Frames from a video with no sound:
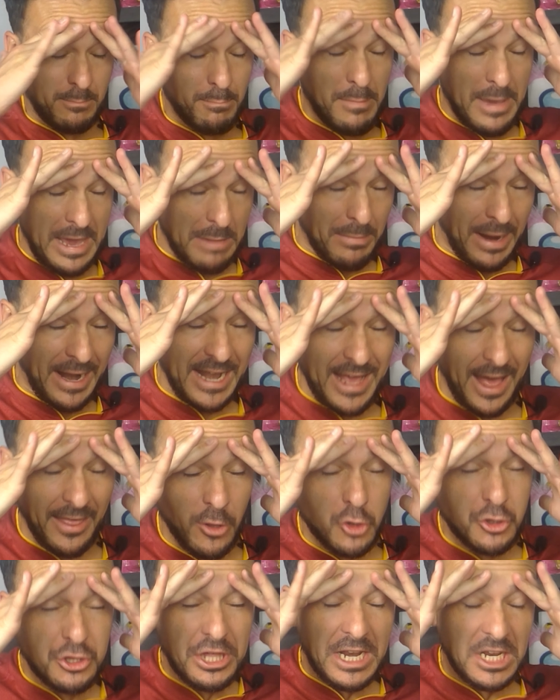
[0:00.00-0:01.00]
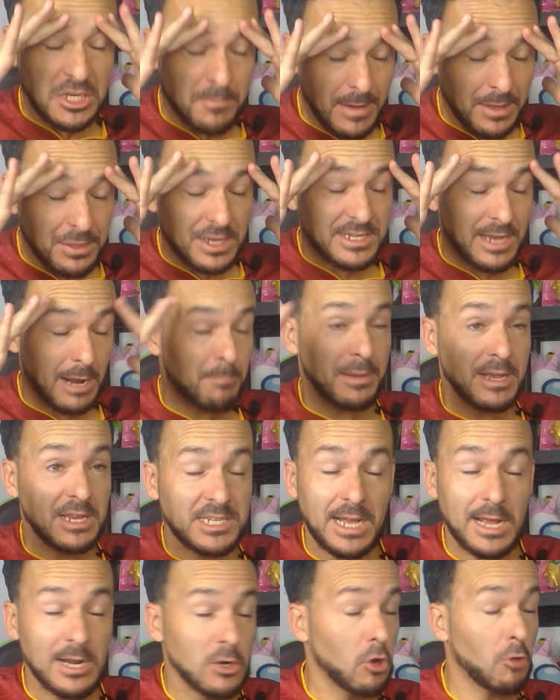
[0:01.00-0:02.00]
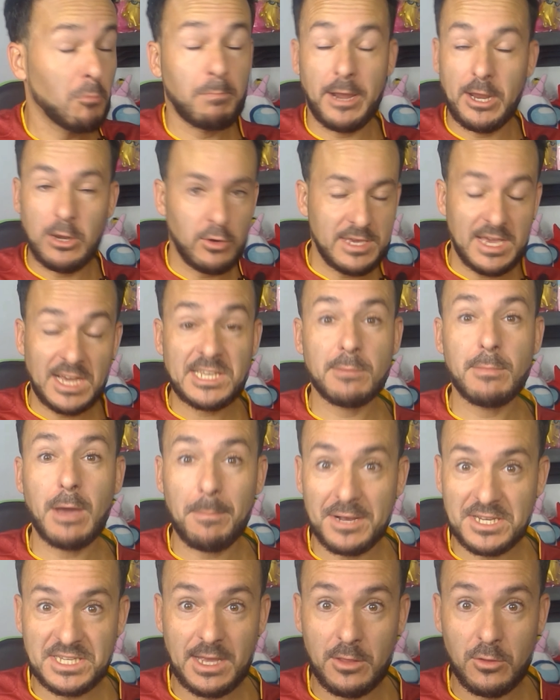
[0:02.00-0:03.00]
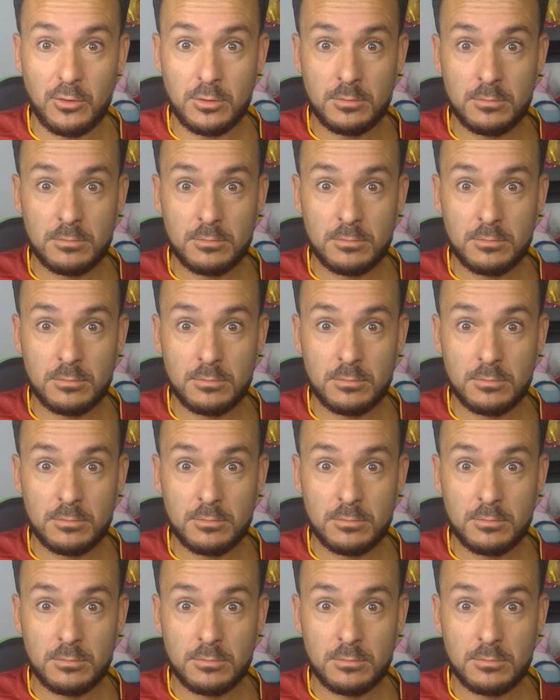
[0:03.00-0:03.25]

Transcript: Me he mareado tres veces al pensarlo, pero ya se me ha pasado.